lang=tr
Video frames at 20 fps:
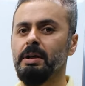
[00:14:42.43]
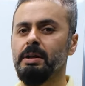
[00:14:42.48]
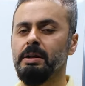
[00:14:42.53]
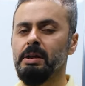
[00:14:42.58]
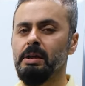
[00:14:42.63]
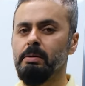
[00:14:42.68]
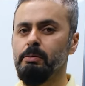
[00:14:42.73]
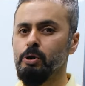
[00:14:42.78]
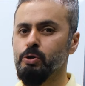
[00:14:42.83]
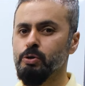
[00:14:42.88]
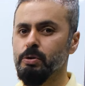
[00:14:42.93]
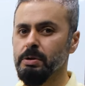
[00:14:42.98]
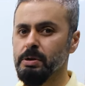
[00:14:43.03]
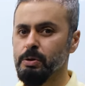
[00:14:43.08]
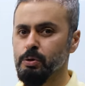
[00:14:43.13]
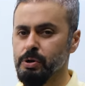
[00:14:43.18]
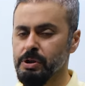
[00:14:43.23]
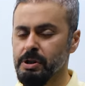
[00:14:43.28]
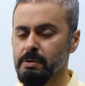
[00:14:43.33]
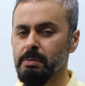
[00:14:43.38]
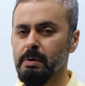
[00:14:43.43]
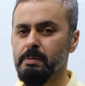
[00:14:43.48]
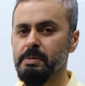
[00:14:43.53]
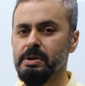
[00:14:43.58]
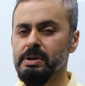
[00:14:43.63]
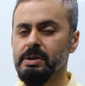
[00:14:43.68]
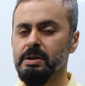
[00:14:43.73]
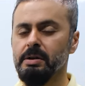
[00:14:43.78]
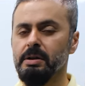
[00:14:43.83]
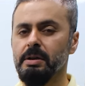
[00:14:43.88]
23 yıldır
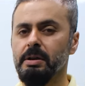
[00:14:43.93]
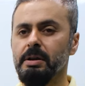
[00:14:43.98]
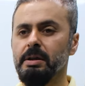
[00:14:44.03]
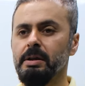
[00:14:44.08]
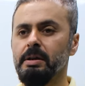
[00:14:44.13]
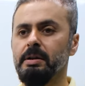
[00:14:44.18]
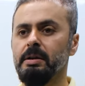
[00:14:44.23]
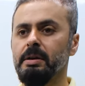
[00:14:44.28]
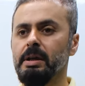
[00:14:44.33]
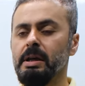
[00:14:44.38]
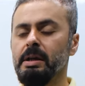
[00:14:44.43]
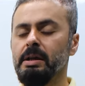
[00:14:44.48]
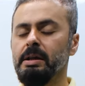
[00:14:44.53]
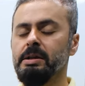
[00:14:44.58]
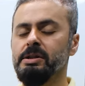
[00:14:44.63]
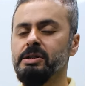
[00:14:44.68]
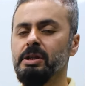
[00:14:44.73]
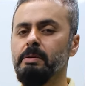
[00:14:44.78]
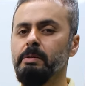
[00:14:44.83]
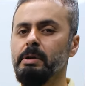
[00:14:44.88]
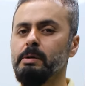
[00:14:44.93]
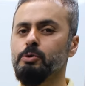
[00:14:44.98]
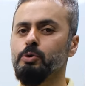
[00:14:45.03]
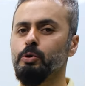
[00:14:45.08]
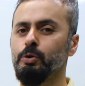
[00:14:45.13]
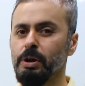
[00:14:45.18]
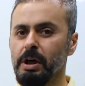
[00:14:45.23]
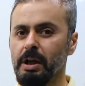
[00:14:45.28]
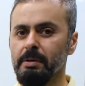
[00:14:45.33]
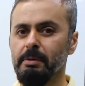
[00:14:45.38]
çıkmamış, e, incelemedim
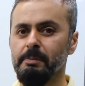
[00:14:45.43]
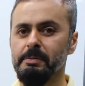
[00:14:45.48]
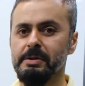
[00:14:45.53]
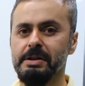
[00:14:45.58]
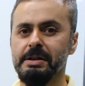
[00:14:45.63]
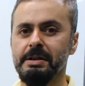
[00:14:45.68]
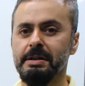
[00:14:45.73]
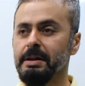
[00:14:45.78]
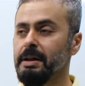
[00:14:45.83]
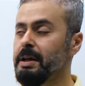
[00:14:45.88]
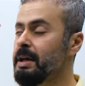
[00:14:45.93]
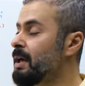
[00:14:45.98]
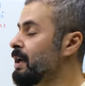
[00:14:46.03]
soru kalmamış.